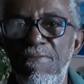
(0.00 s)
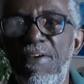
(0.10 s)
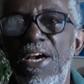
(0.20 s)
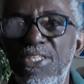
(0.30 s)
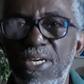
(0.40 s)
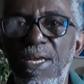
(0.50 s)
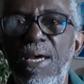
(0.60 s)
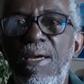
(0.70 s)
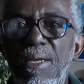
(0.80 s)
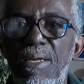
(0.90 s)
inveja,
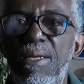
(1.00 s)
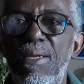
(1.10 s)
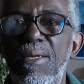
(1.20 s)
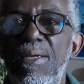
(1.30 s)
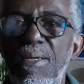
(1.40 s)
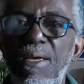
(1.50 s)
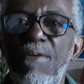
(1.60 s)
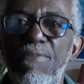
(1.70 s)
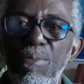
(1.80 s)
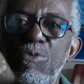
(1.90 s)
né?
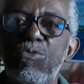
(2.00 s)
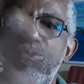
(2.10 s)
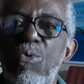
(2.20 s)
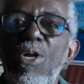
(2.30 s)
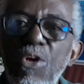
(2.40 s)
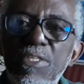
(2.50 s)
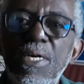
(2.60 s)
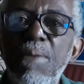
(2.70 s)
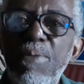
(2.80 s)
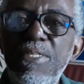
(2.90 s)
É, vamos com a
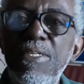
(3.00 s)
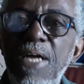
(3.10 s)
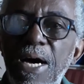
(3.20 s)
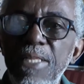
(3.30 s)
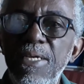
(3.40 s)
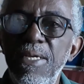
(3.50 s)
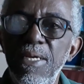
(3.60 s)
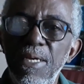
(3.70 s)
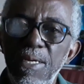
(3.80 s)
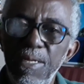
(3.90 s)
nossa capacidade
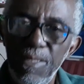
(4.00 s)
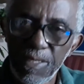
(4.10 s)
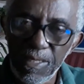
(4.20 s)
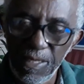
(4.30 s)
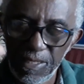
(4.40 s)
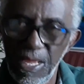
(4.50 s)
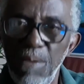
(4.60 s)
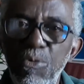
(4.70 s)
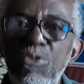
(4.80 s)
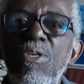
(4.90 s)
que
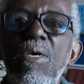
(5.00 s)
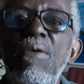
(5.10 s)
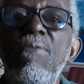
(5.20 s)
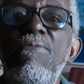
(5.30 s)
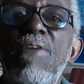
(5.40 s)
temos de